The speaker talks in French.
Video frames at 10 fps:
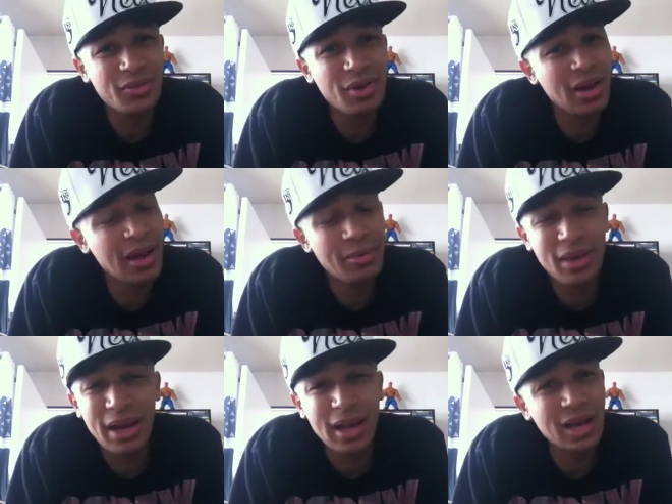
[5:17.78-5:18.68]
voilà,
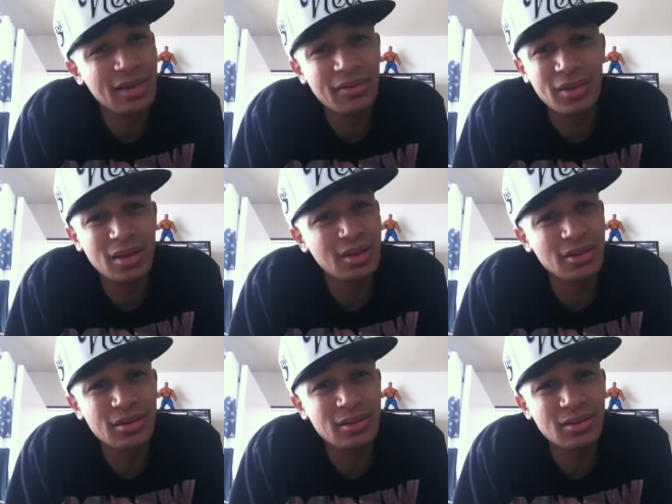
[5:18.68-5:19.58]
mais à l'arrivée,
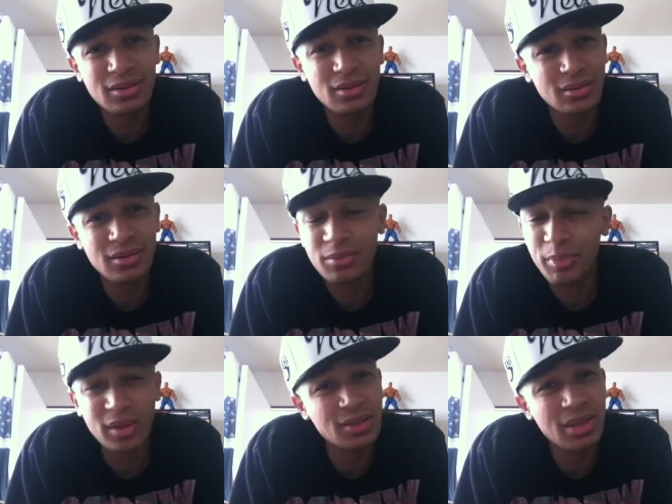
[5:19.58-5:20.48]

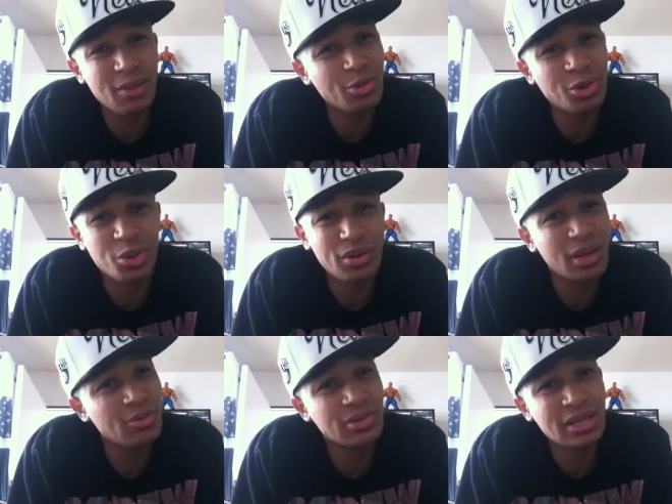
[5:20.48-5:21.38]
personnellement, je te le
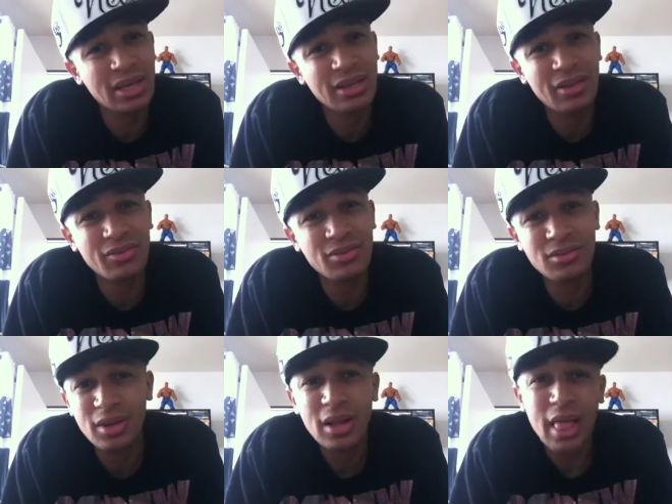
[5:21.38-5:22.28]
déconseille, t'as
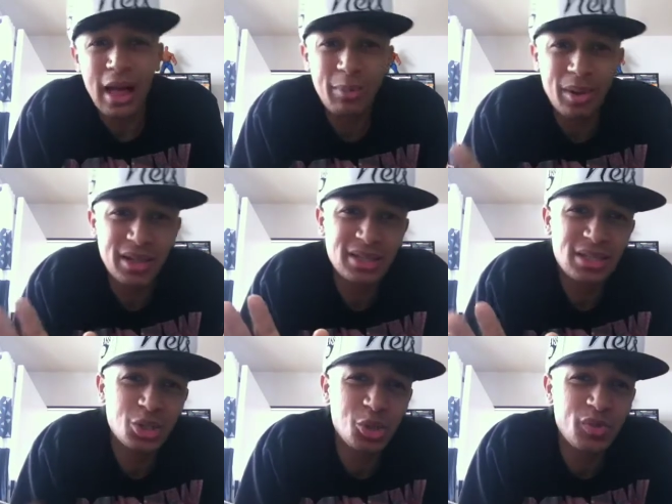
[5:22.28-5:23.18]
vu. Après,
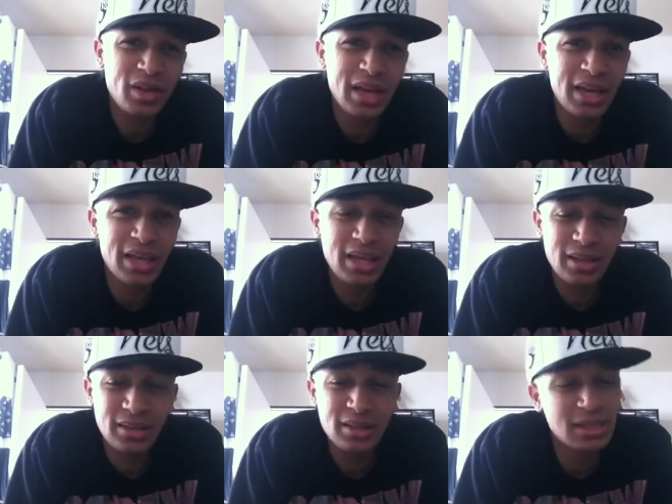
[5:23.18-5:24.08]
si tu veux y
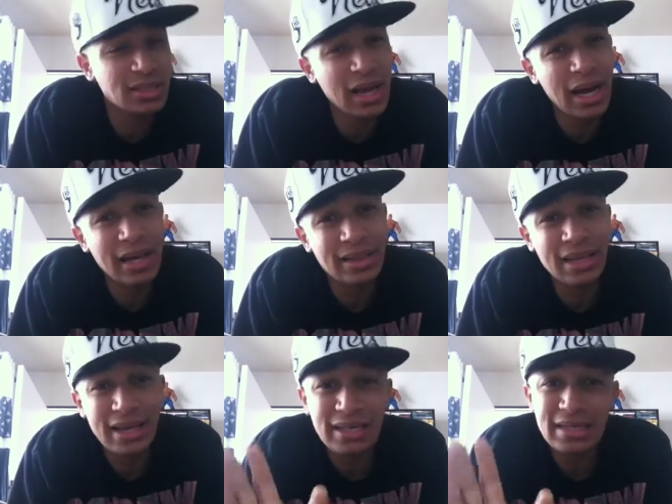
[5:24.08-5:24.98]
aller, ce sera à
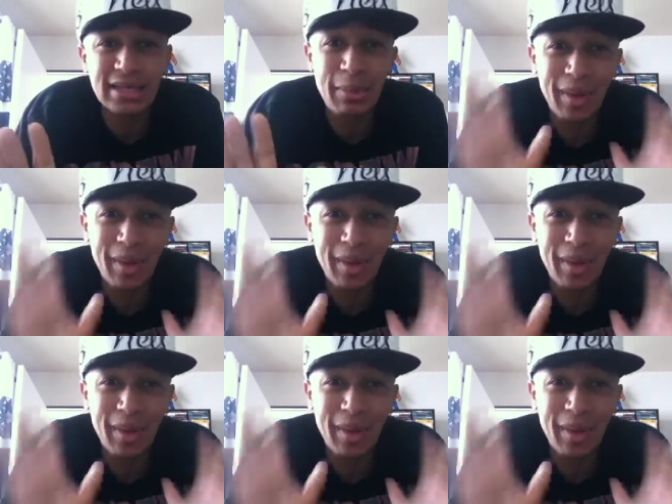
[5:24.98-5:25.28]
tes risques et